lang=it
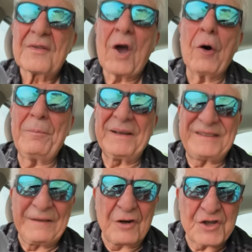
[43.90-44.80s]

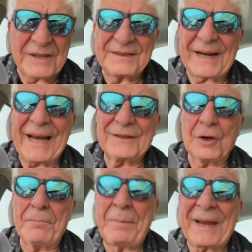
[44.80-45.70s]
obiettivo
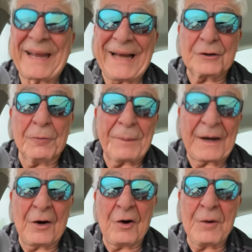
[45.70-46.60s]
centrato, peccato
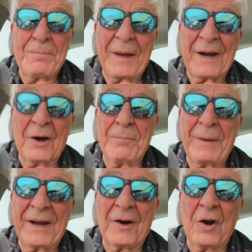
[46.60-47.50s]
per, per,
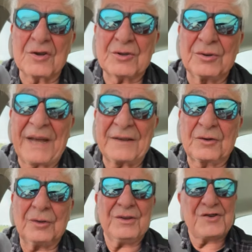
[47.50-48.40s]
per, lo
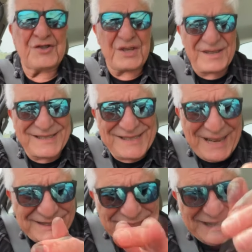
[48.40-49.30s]
scudetto. Ci
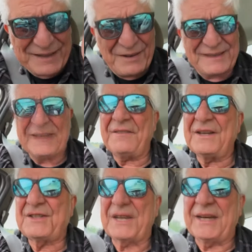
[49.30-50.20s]
siete arrivati
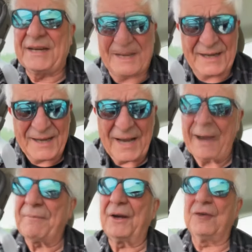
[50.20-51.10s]
vicini
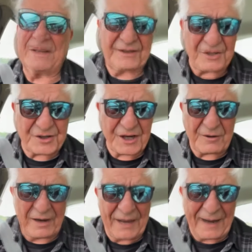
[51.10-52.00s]
a meno
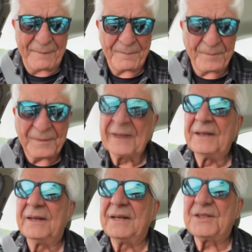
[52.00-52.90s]
25 là.
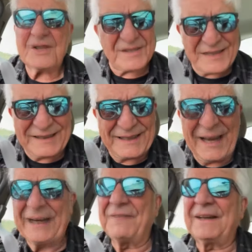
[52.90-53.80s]
Ci siete
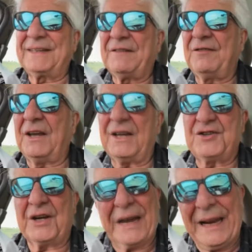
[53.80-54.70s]
arrivati
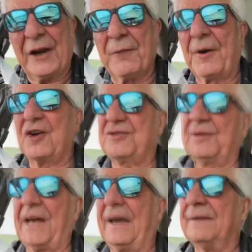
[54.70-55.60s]
vicini. L'anno prossimo,
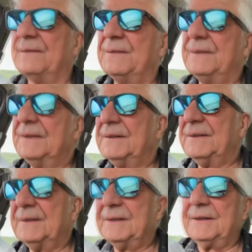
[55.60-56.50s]
dai.
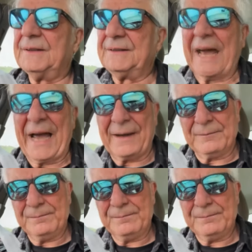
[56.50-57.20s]
Dai,